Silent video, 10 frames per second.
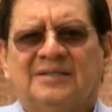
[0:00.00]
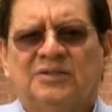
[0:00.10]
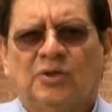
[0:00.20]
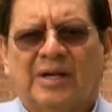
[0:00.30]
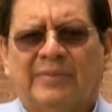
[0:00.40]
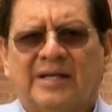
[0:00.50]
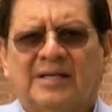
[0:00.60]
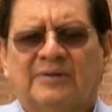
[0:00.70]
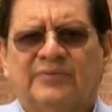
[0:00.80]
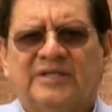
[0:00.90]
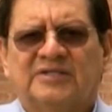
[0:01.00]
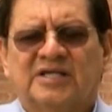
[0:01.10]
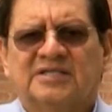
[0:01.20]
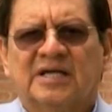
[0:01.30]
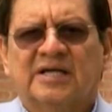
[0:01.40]
Noramérica Free
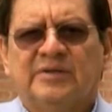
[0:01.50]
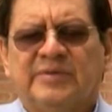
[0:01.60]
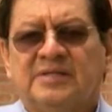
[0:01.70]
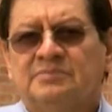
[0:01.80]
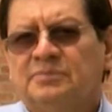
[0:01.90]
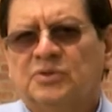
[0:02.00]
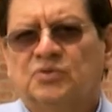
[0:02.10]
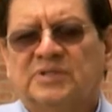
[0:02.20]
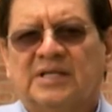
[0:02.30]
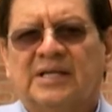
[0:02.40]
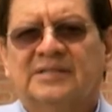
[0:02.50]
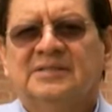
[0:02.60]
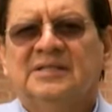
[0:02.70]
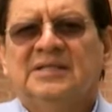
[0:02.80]
Trade Agreement, por sus siglas